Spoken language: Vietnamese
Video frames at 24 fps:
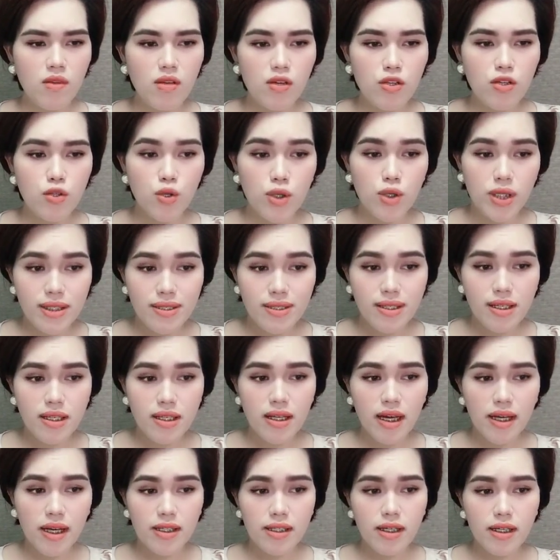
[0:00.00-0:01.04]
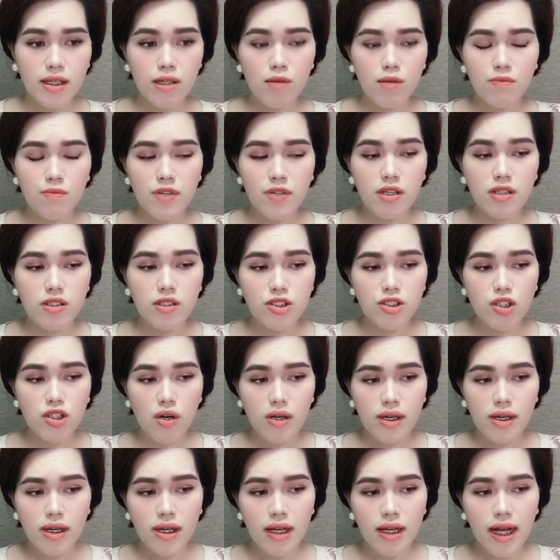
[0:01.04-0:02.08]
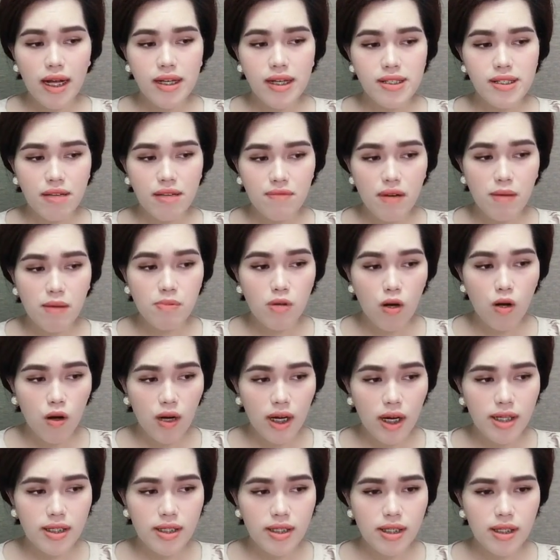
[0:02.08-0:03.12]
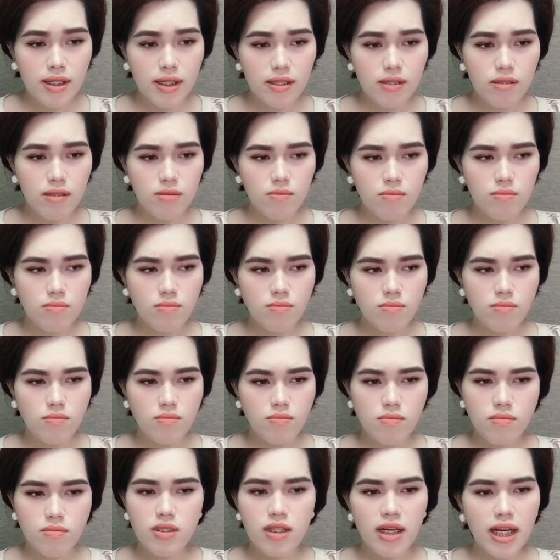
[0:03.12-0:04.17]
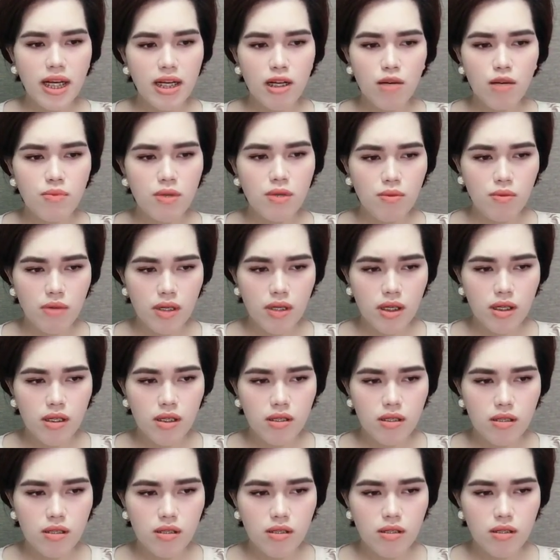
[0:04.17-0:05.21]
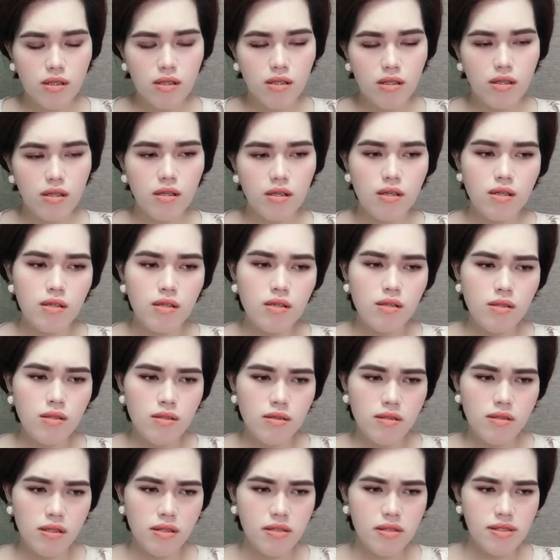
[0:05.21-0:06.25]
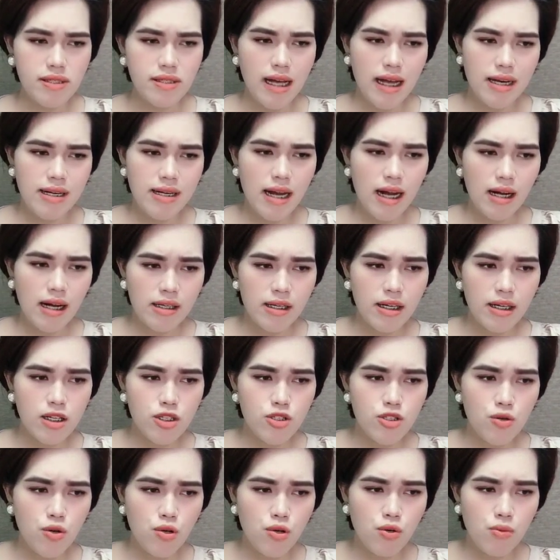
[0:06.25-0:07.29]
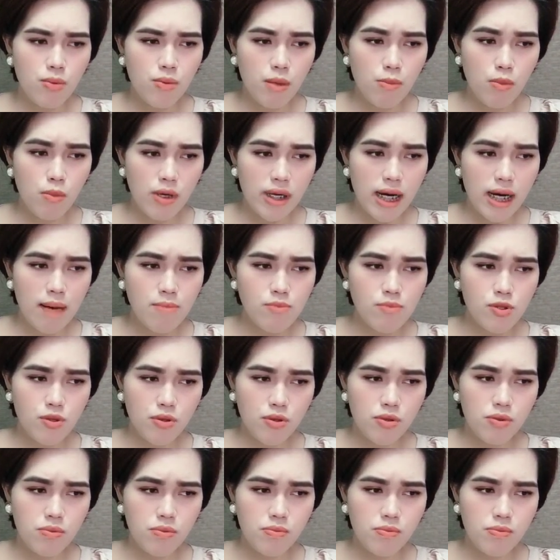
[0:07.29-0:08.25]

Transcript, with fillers: Tôi đã xin anh để không phải lựa chọn hai giải pháp khó khăn kia, nhưng anh không đồng ý. Thời gian nặng nề trôi cũng đã một năm rồi.